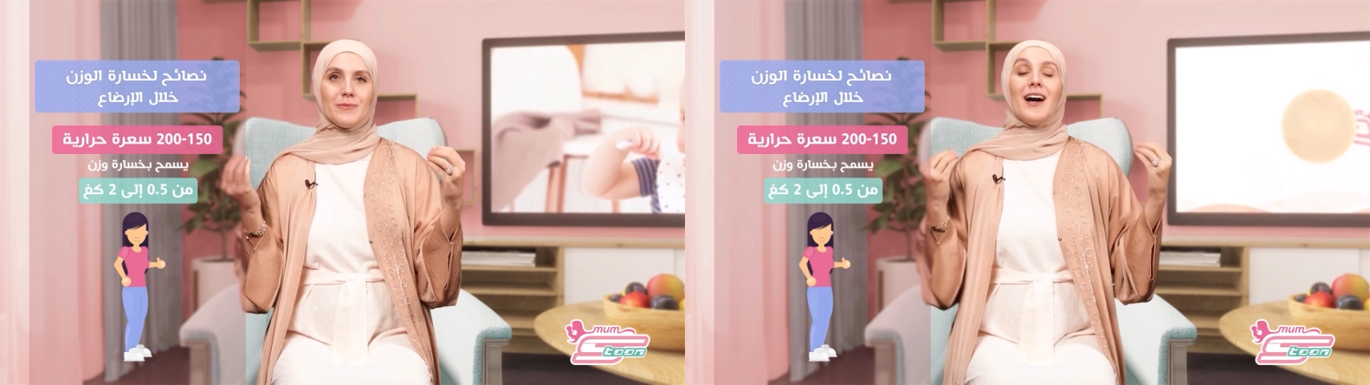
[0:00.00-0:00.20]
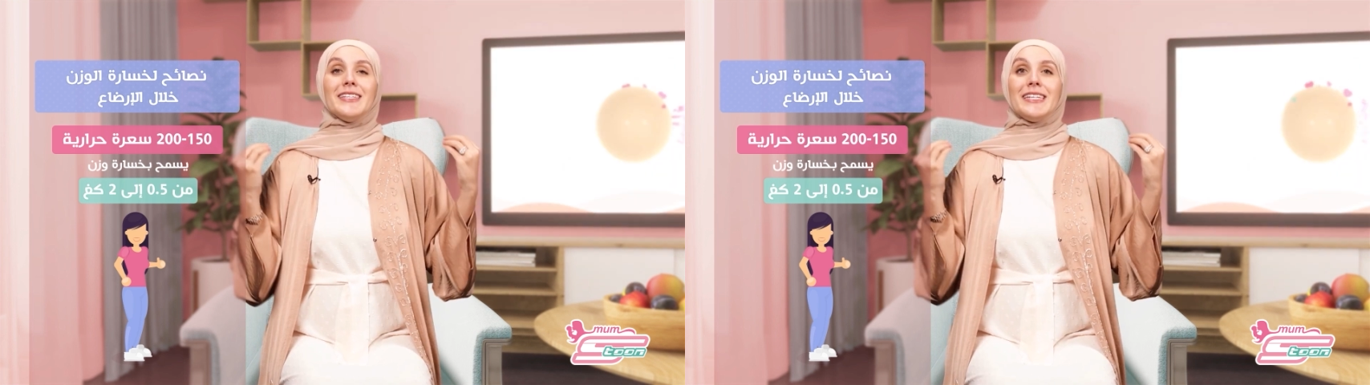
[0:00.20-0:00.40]

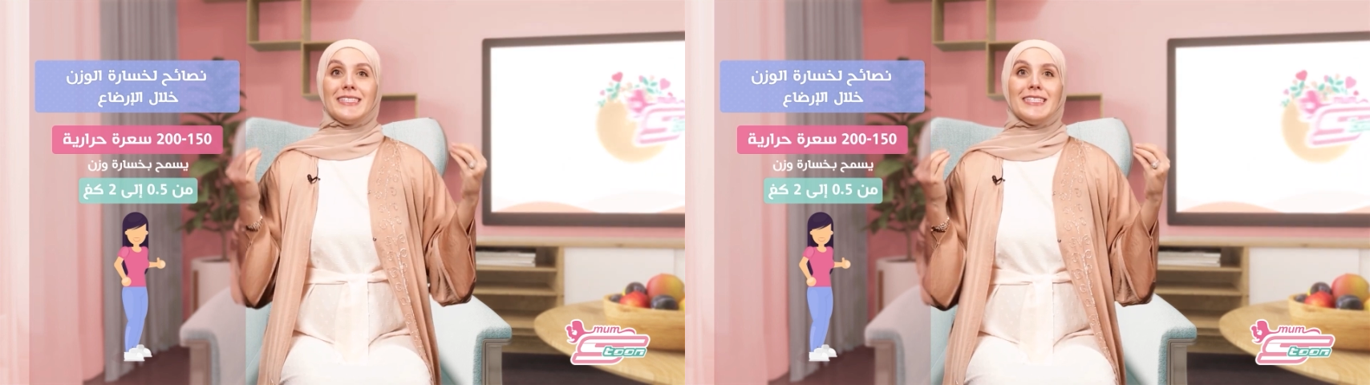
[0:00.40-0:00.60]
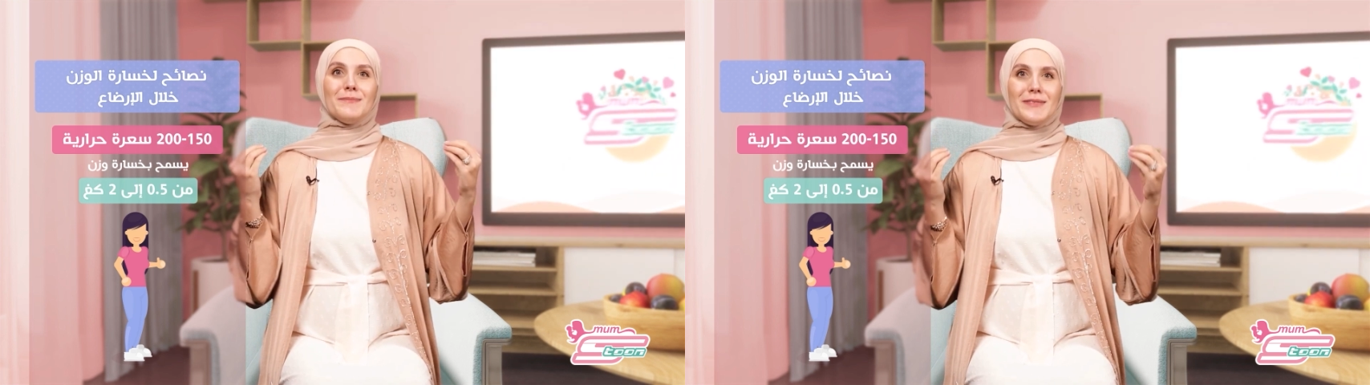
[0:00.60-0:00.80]
قاعده
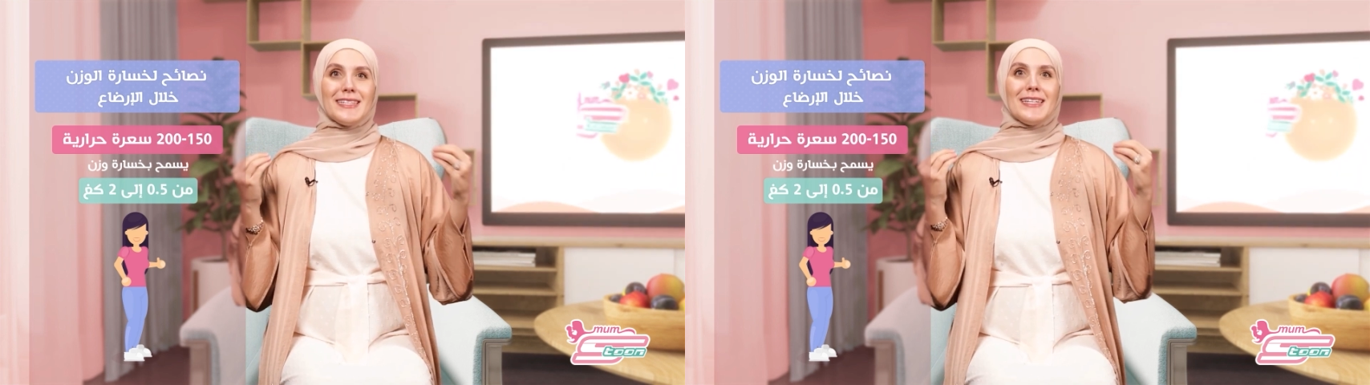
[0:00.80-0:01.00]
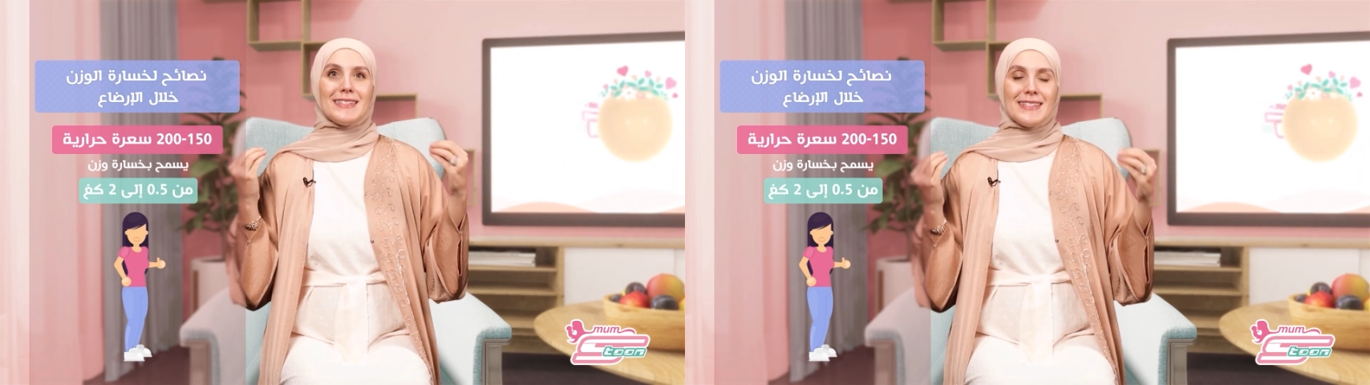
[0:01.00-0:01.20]
كثير
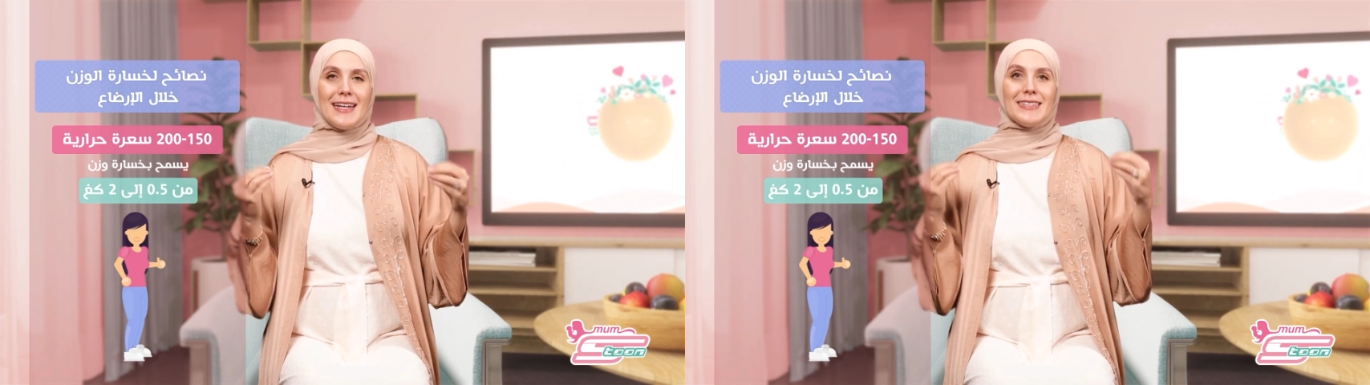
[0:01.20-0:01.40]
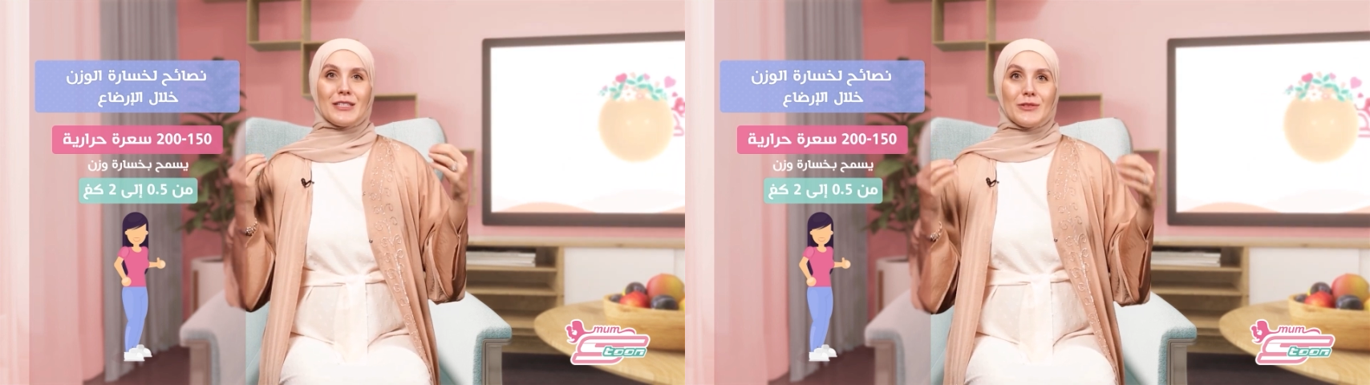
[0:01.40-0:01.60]
بتقدر
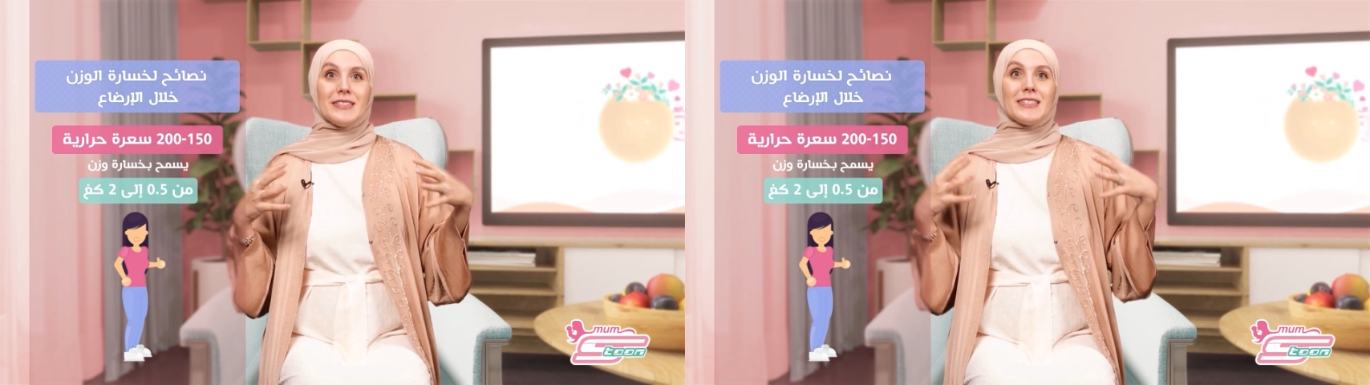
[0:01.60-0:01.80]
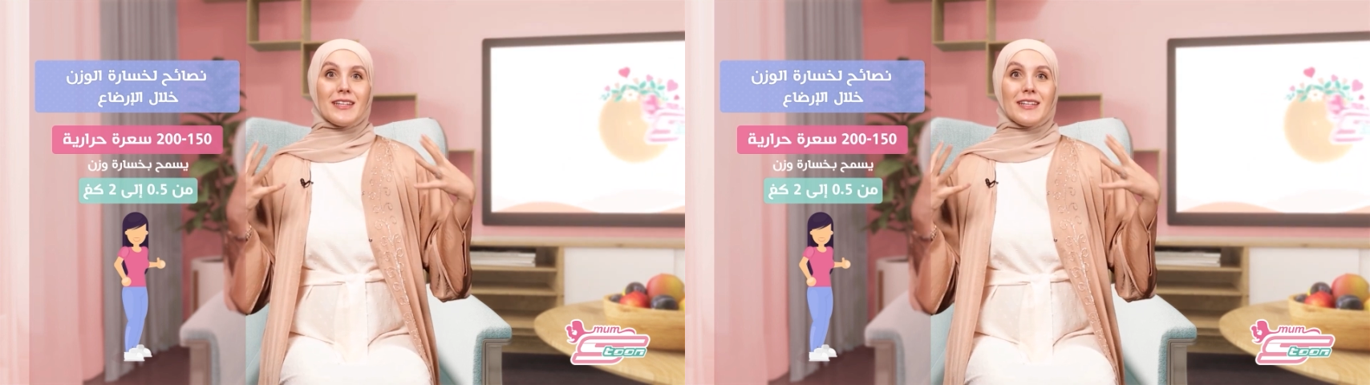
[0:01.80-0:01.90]
تساعدك انه انت